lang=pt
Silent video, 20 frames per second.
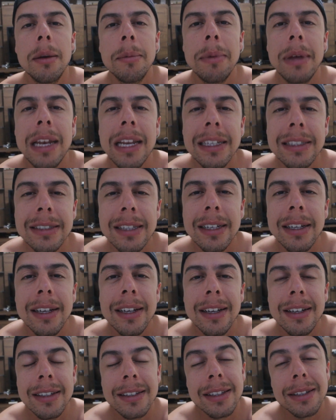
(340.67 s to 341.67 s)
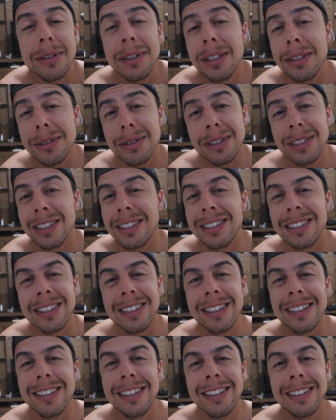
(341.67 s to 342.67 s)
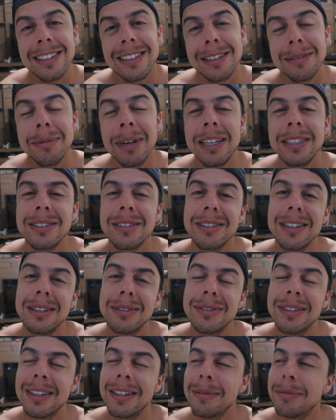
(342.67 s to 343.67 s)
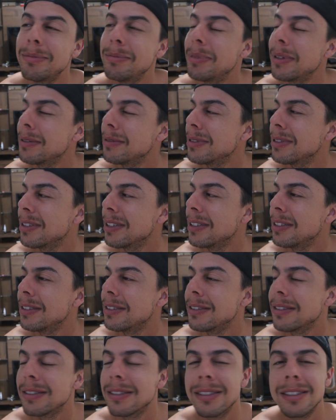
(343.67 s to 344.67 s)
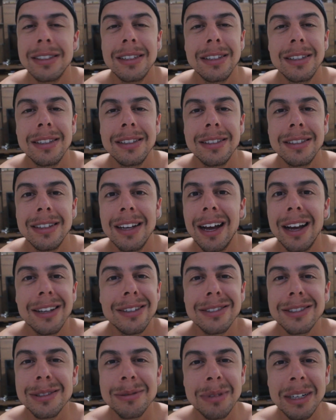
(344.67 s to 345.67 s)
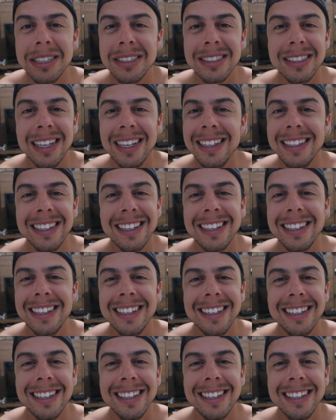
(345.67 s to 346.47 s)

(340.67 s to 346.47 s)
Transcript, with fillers: Beleza? Então é isso, gente. O que mais eu queria falar pra vocês? Ah, acho que mais nada.